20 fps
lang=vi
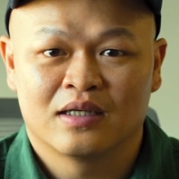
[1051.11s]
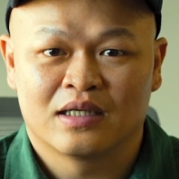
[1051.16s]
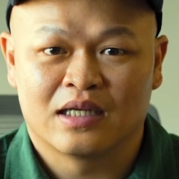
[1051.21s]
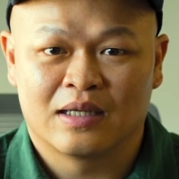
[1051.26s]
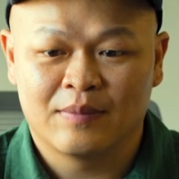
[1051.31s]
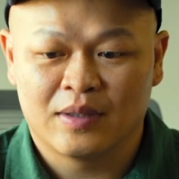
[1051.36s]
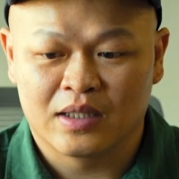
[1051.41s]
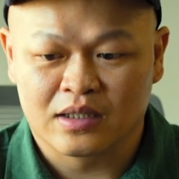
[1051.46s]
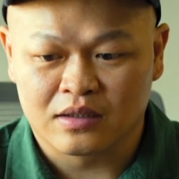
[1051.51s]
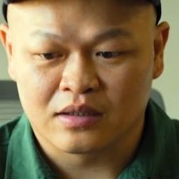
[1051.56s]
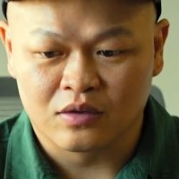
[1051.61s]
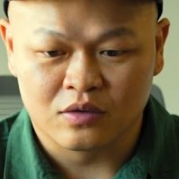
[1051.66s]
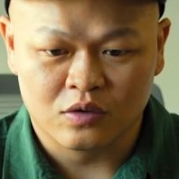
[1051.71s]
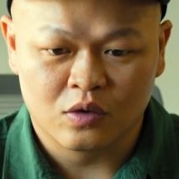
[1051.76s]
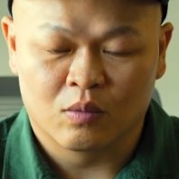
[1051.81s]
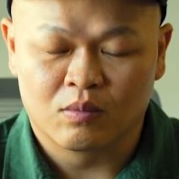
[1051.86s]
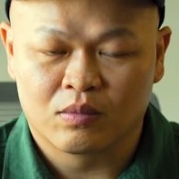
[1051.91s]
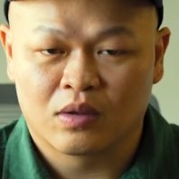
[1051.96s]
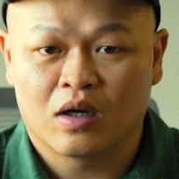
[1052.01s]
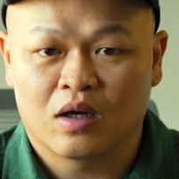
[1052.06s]
để mà tận
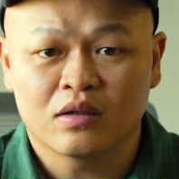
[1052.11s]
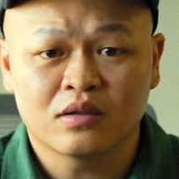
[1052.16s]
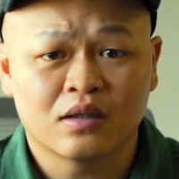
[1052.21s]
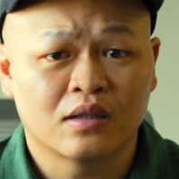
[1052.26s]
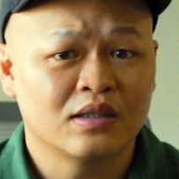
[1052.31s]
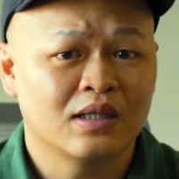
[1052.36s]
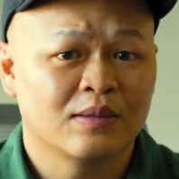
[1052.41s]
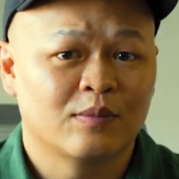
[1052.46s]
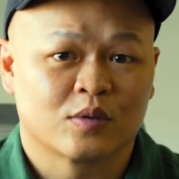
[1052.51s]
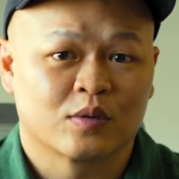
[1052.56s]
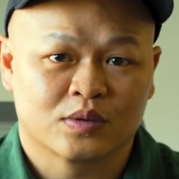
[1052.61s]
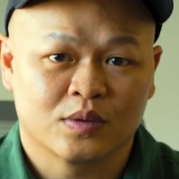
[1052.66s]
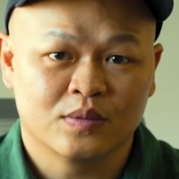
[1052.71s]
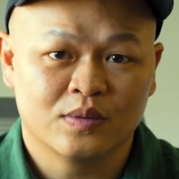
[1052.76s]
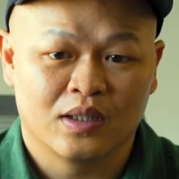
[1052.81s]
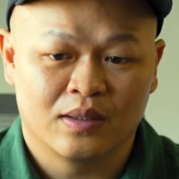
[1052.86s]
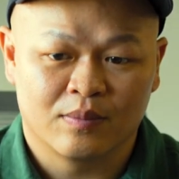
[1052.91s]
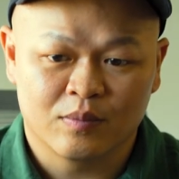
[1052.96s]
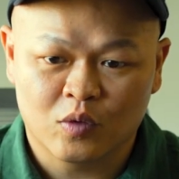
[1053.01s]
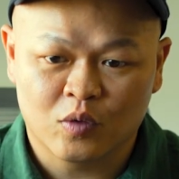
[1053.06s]
dụng nó tính ra một số
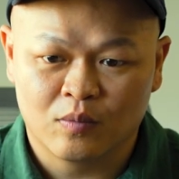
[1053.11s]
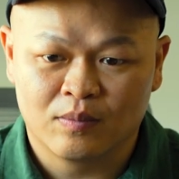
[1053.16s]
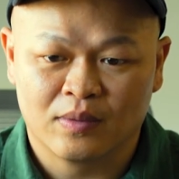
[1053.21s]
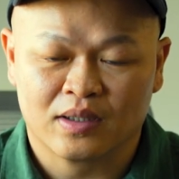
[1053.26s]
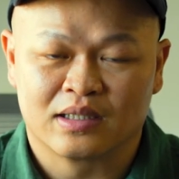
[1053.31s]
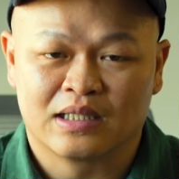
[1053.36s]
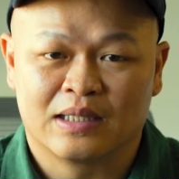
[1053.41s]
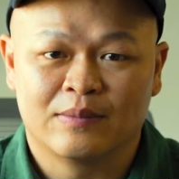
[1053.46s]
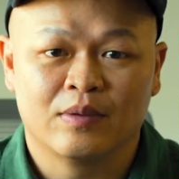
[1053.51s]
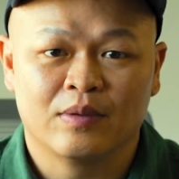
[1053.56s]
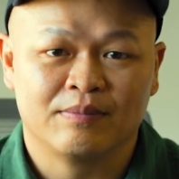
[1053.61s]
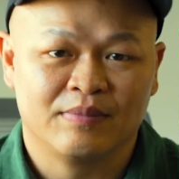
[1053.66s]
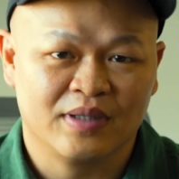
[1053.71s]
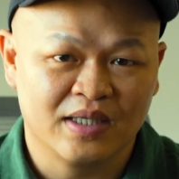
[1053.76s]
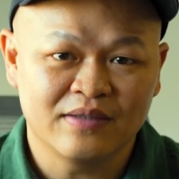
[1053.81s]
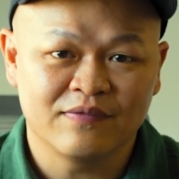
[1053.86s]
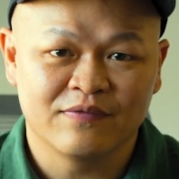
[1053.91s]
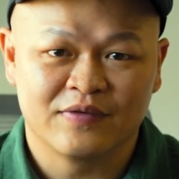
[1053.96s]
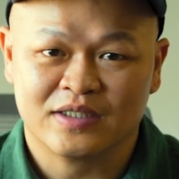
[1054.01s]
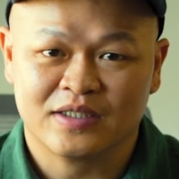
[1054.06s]
điểm của mình để mình
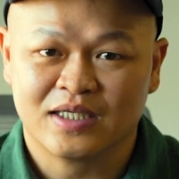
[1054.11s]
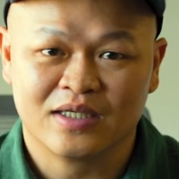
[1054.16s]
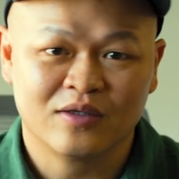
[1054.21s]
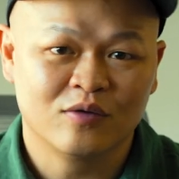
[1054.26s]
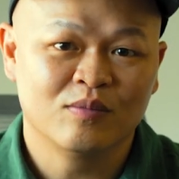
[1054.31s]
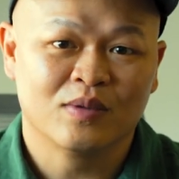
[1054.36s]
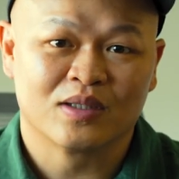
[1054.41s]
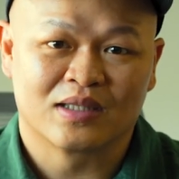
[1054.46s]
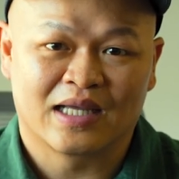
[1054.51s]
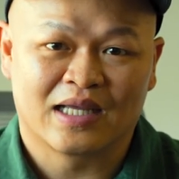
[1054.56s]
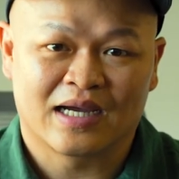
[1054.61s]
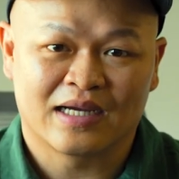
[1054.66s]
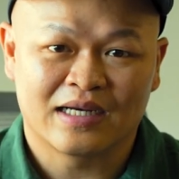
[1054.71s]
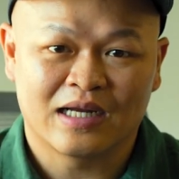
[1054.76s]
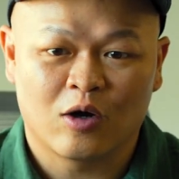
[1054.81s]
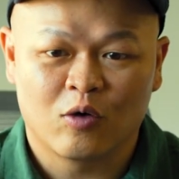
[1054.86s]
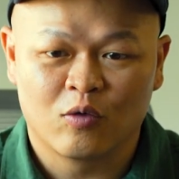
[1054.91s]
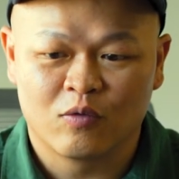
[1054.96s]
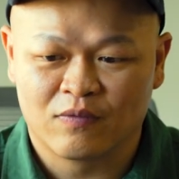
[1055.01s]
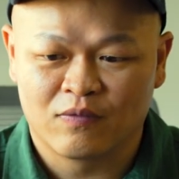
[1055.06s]
biết vị trí của mình đang ở
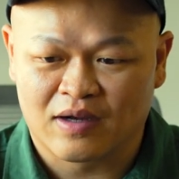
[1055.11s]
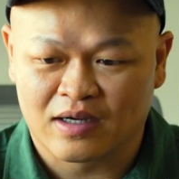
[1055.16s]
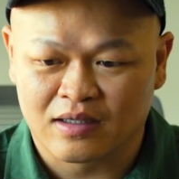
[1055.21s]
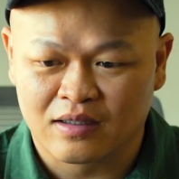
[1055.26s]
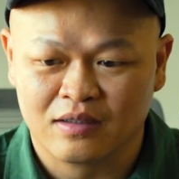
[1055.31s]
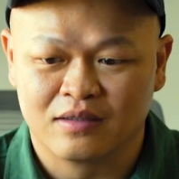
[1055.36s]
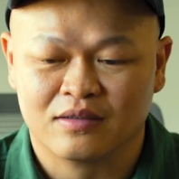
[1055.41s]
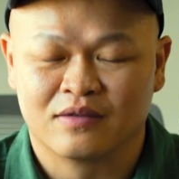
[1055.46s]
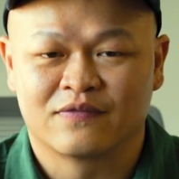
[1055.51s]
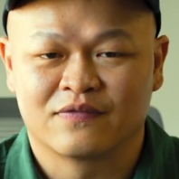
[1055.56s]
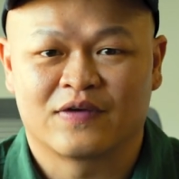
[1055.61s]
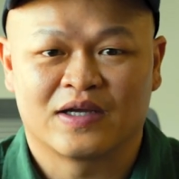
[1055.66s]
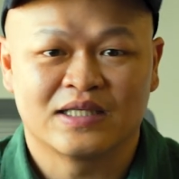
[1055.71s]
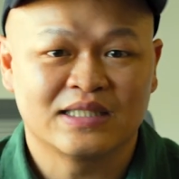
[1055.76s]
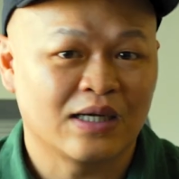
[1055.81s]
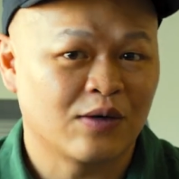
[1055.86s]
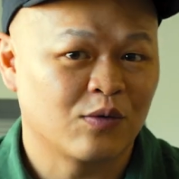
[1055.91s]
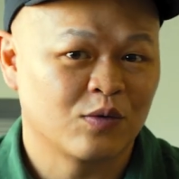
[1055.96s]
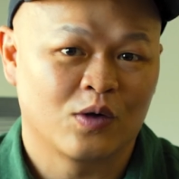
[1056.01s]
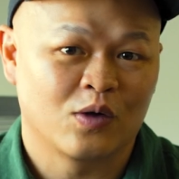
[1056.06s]
đâu và cần phải
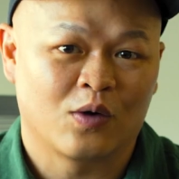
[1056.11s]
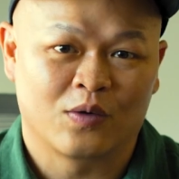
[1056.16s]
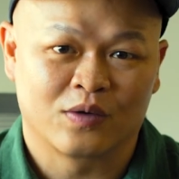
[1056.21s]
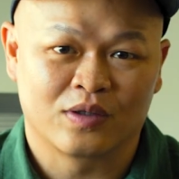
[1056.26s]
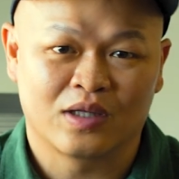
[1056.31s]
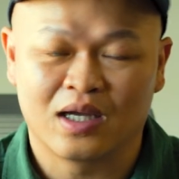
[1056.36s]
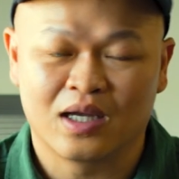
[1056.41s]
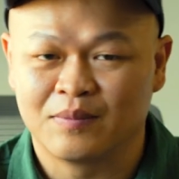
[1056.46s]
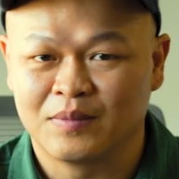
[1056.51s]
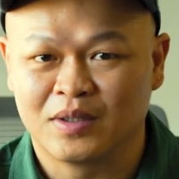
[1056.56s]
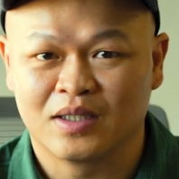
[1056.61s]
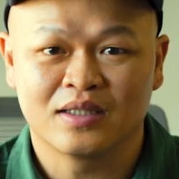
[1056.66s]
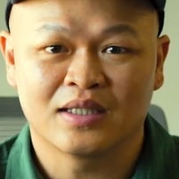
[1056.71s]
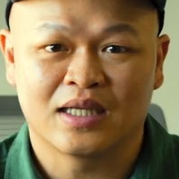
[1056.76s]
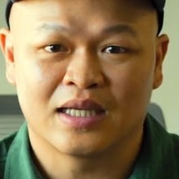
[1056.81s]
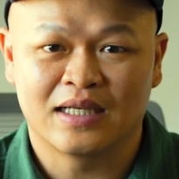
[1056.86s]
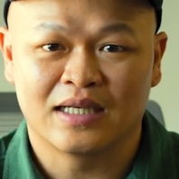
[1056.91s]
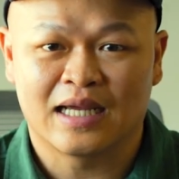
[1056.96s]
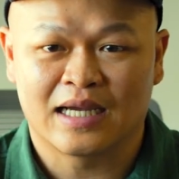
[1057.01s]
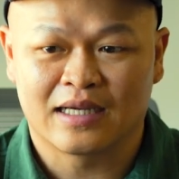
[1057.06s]
trao dồi thêm những
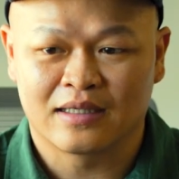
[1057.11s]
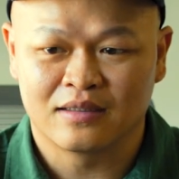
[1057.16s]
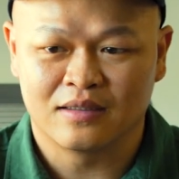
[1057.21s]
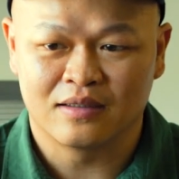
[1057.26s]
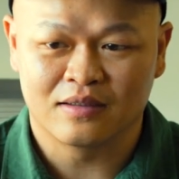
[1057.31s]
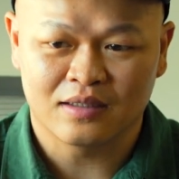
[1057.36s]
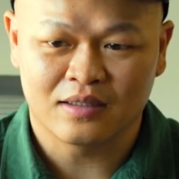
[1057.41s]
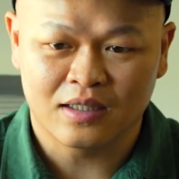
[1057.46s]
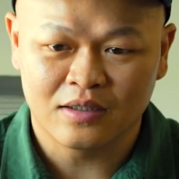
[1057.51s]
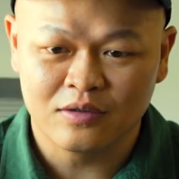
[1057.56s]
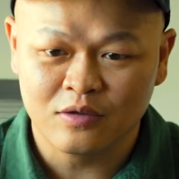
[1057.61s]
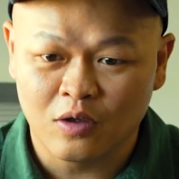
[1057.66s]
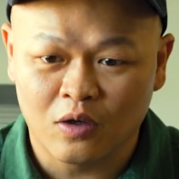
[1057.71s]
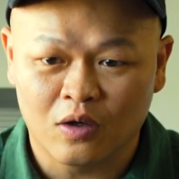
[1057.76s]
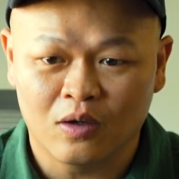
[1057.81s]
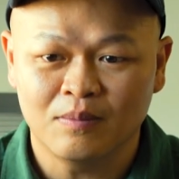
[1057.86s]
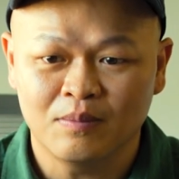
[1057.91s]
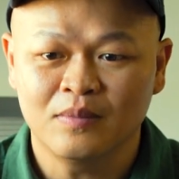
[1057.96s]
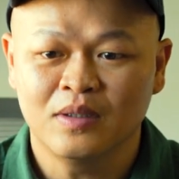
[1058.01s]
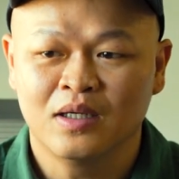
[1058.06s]
kỹ năng những cái
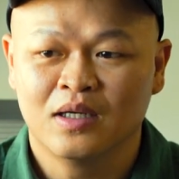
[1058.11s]
nhóm